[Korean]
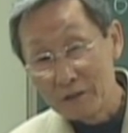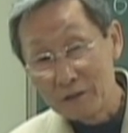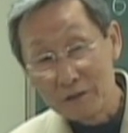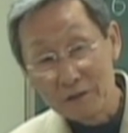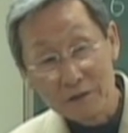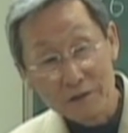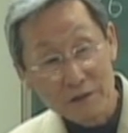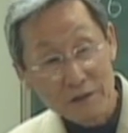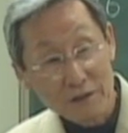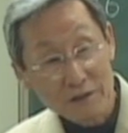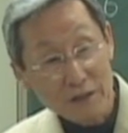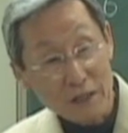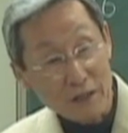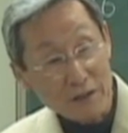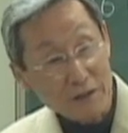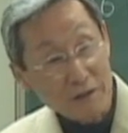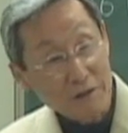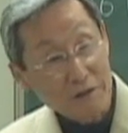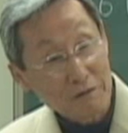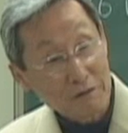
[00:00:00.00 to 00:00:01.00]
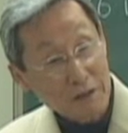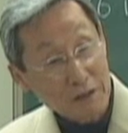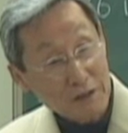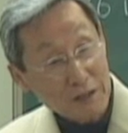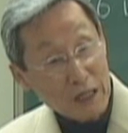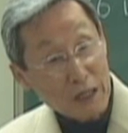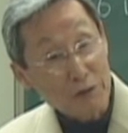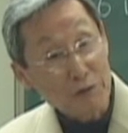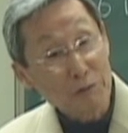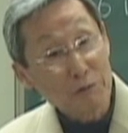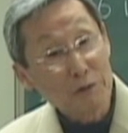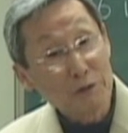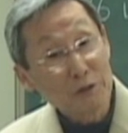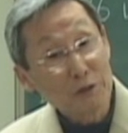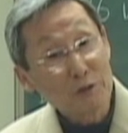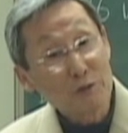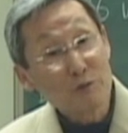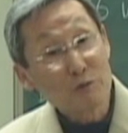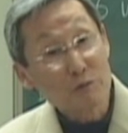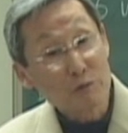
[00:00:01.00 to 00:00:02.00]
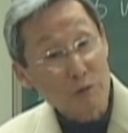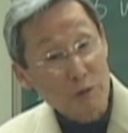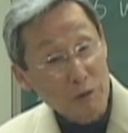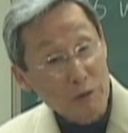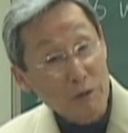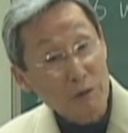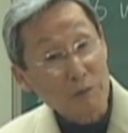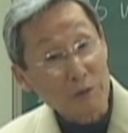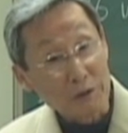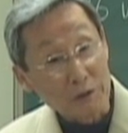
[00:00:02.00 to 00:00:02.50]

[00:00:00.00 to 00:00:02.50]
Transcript: 그것이 자기들의 자유의지인 줄로